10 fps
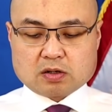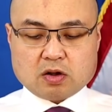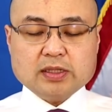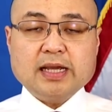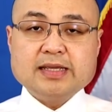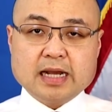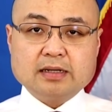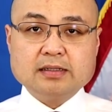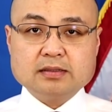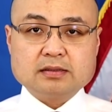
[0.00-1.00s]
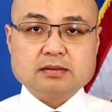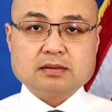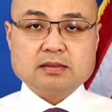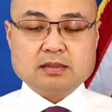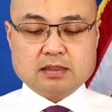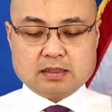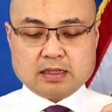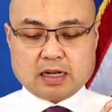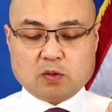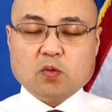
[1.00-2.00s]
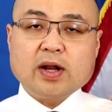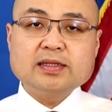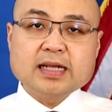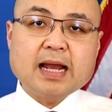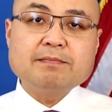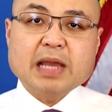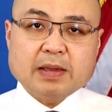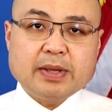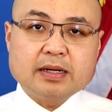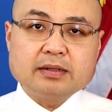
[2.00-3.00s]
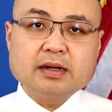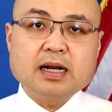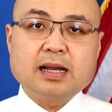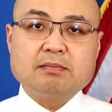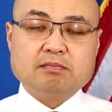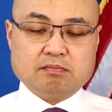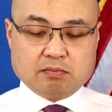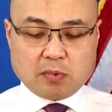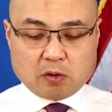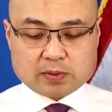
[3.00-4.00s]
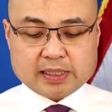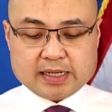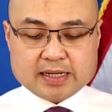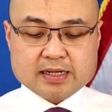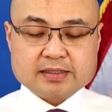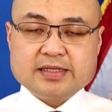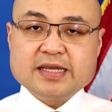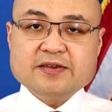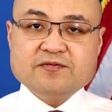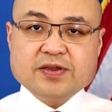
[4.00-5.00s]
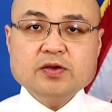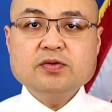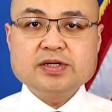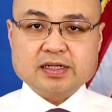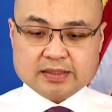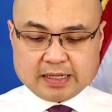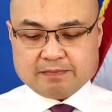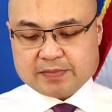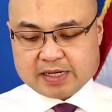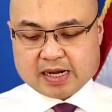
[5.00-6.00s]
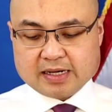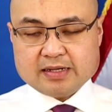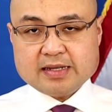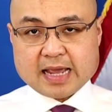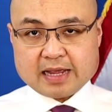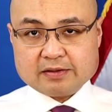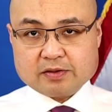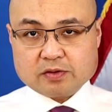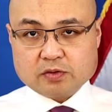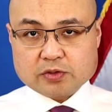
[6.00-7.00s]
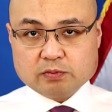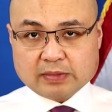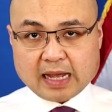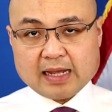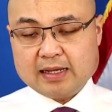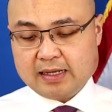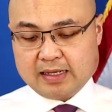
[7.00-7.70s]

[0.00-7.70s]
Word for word: có thể nhận được a one-time payment đó là một cái đợt chi phiếu trực tiếp gửi đến nhà của chúng ta